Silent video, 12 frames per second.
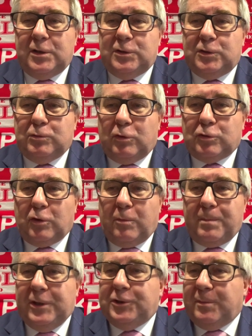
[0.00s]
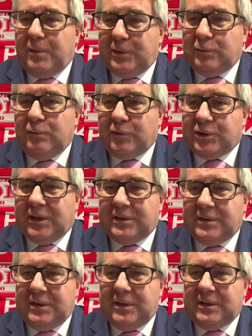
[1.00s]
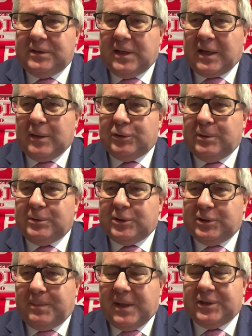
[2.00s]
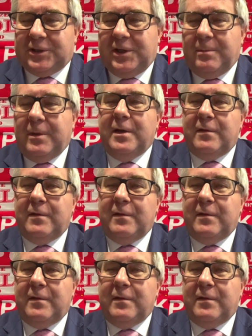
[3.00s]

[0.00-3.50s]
złoto pięciu boistów nowoczesnych z Arkadiuszem Skrzypaszkiem